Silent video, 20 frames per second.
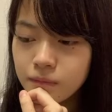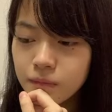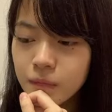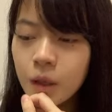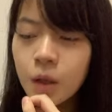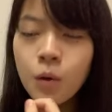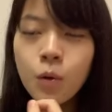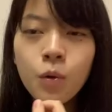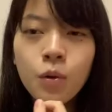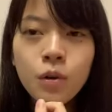な
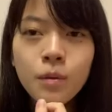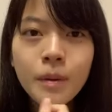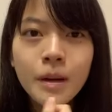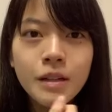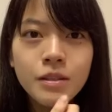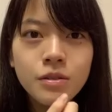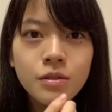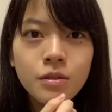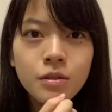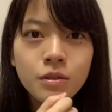んか
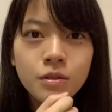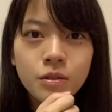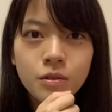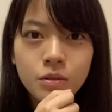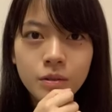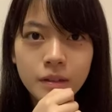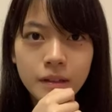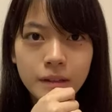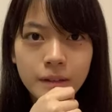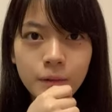オーバーソウルの
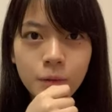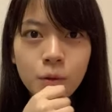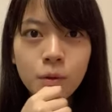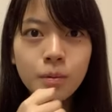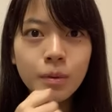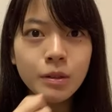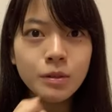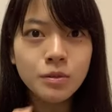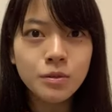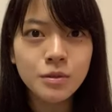時
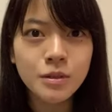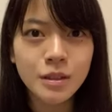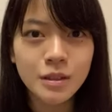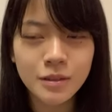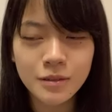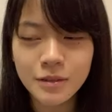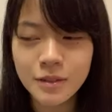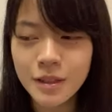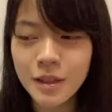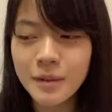オーバーソウルだっ
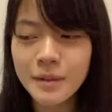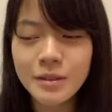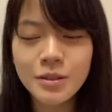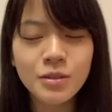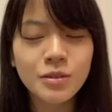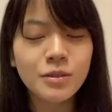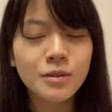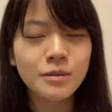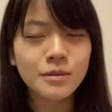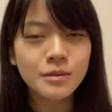たよねやばい
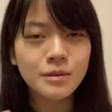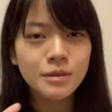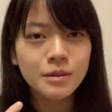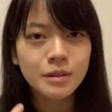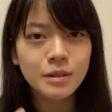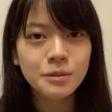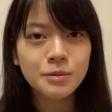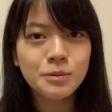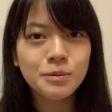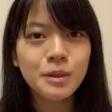ちょっと
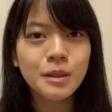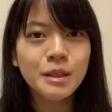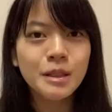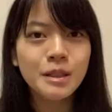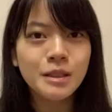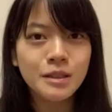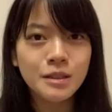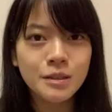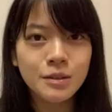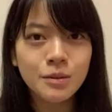不安な
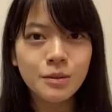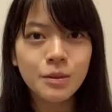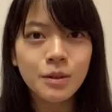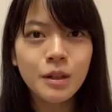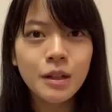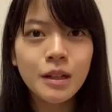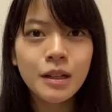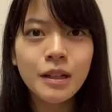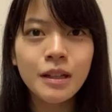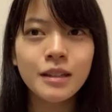んですけど
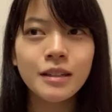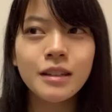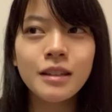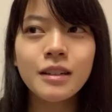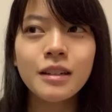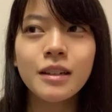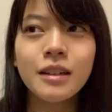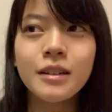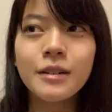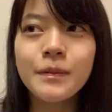な
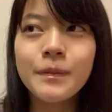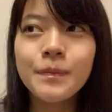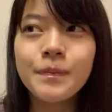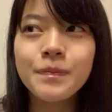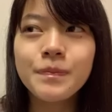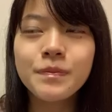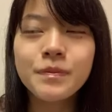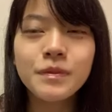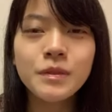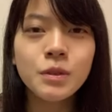んか
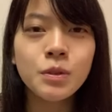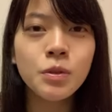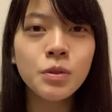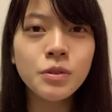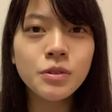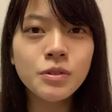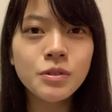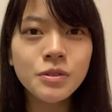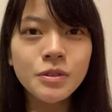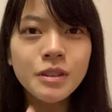どう
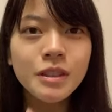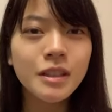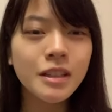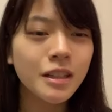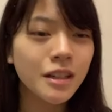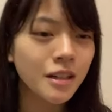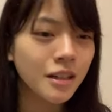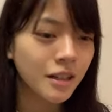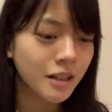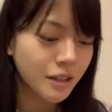いう風に
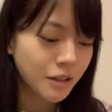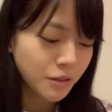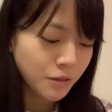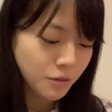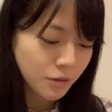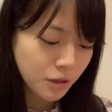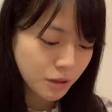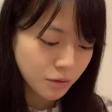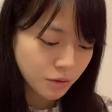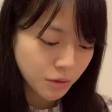描かれる
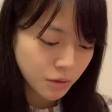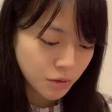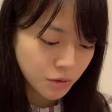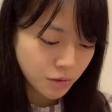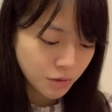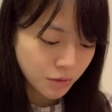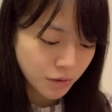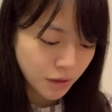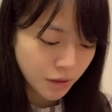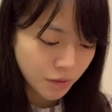のかとか
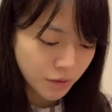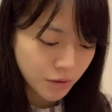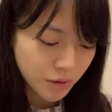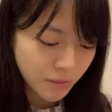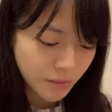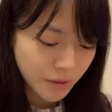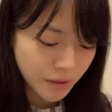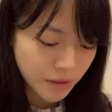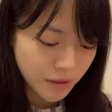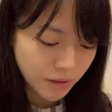ちょっと楽し
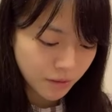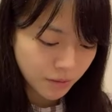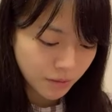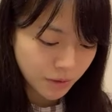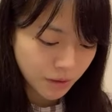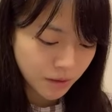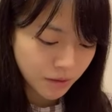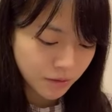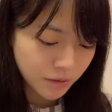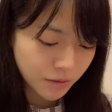みですけど
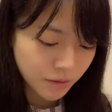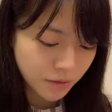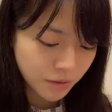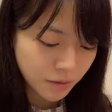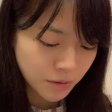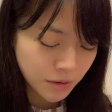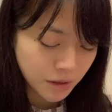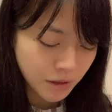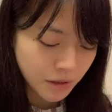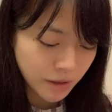ね
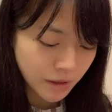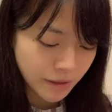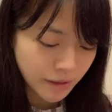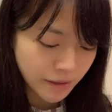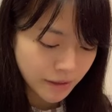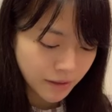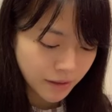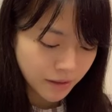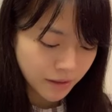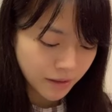個人
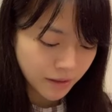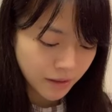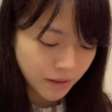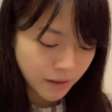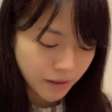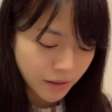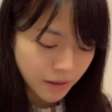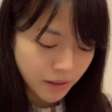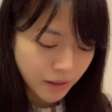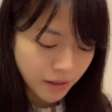的に
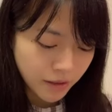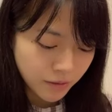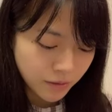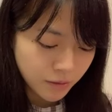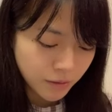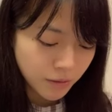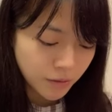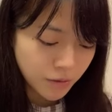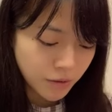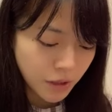
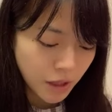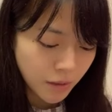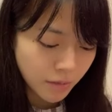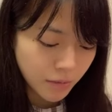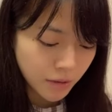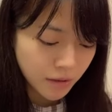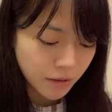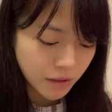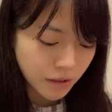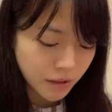うん
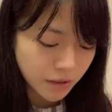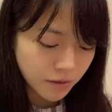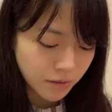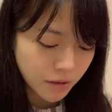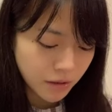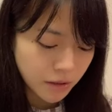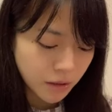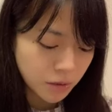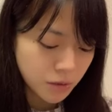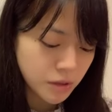シャーマンキング
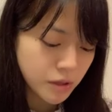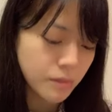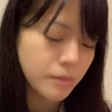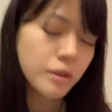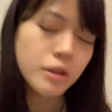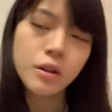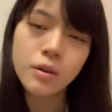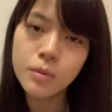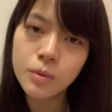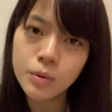は楽し
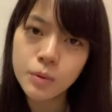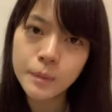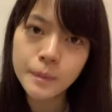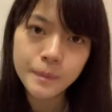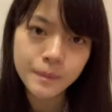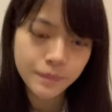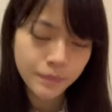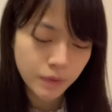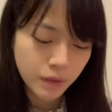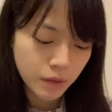みかも
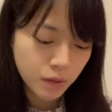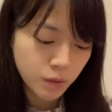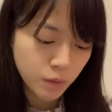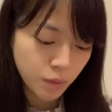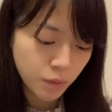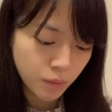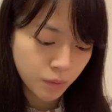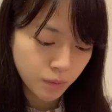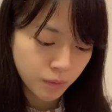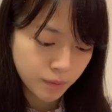
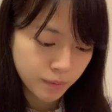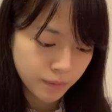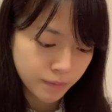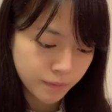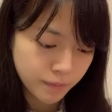そう